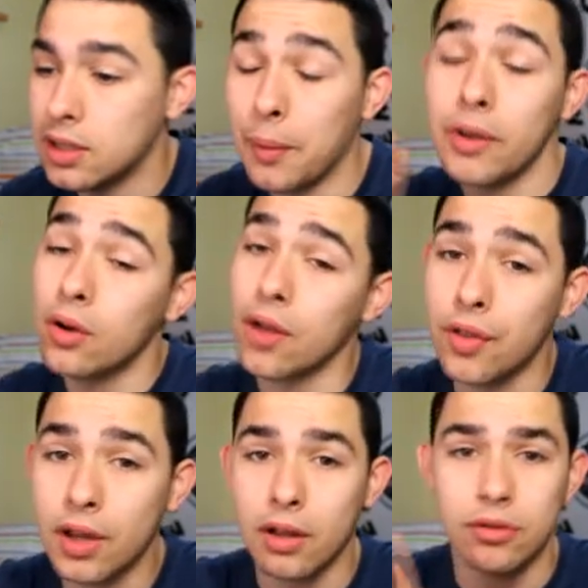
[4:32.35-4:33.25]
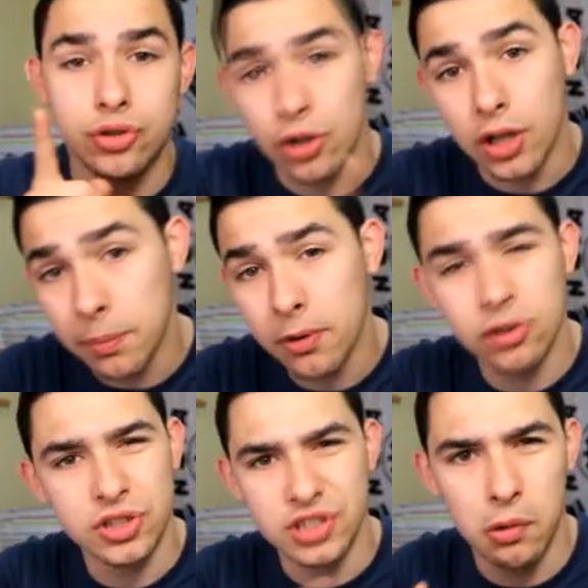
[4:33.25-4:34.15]
También tengo que decir que nuestro equipo
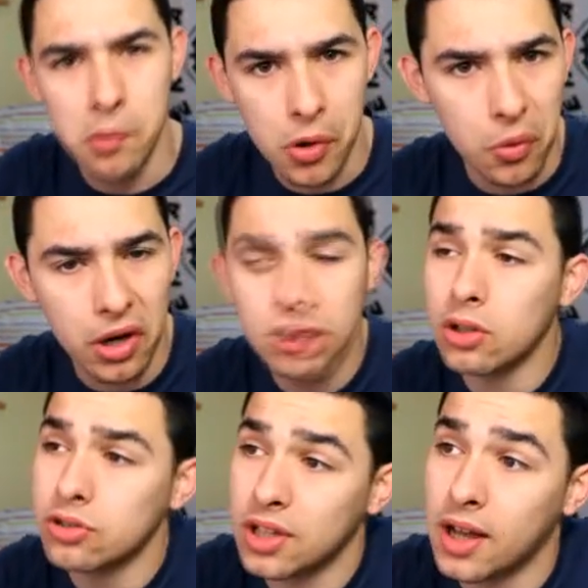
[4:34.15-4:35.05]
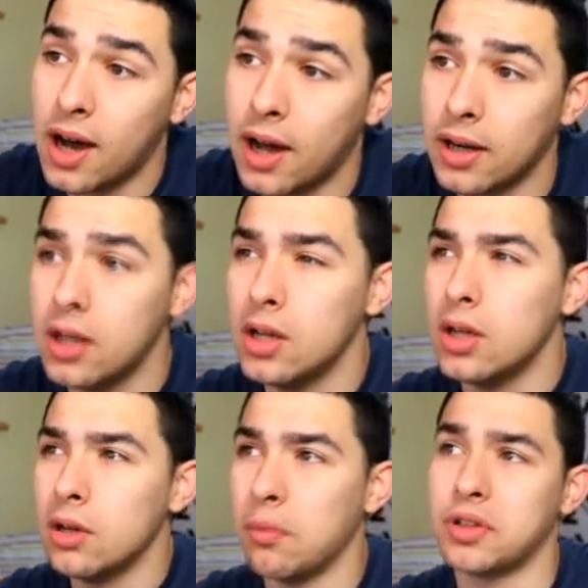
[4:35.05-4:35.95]
no es que sea muy guarro, no nos sacan
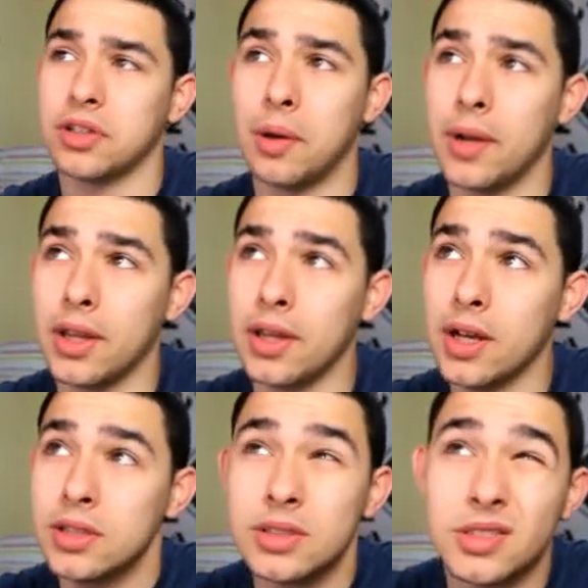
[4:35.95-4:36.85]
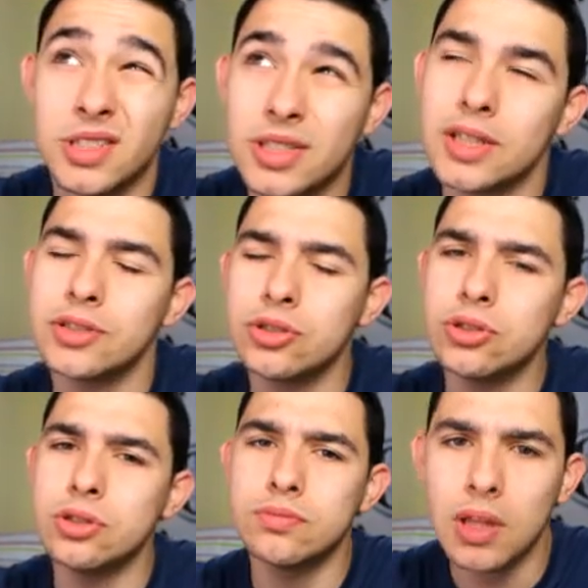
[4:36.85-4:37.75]
muchas amarillas y
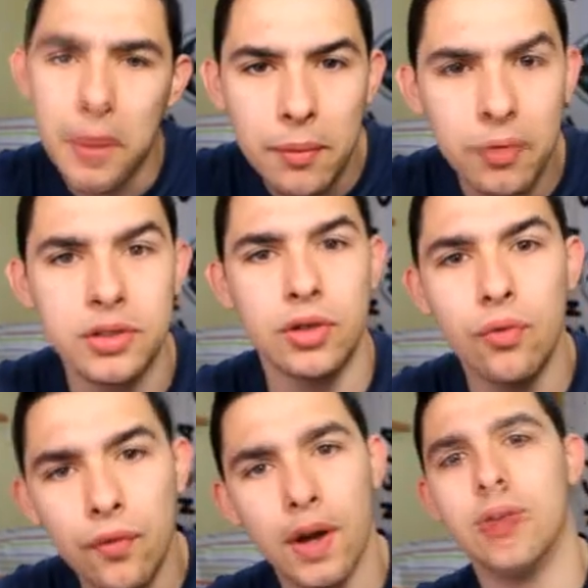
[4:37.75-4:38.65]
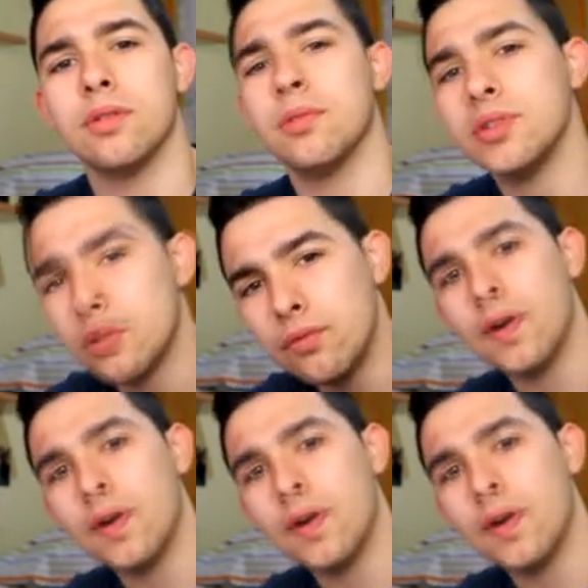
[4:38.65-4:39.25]
eso también puede ser un fallo, puede ser un